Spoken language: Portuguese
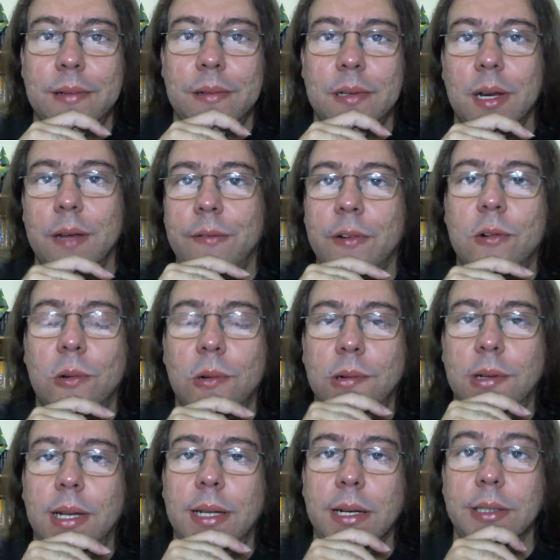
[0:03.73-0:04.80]
escrevo a
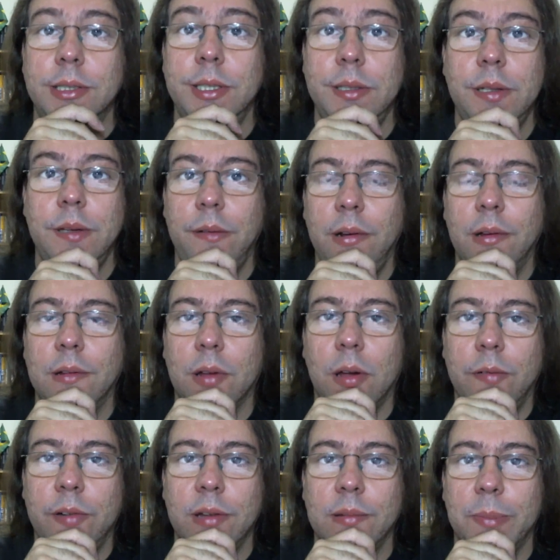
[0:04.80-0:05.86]
coluna Nerdices
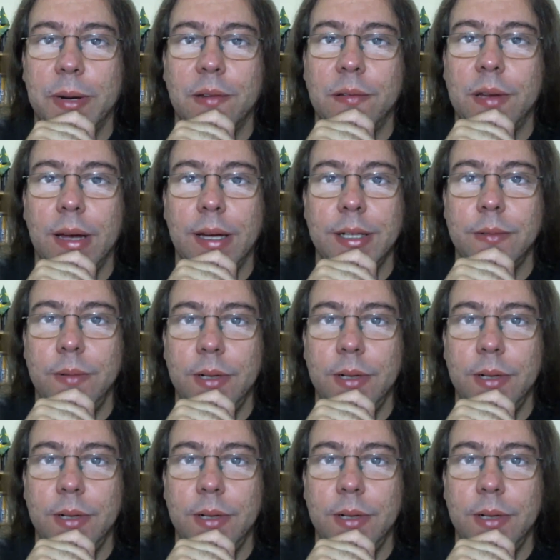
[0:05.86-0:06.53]
Filosóficas para o site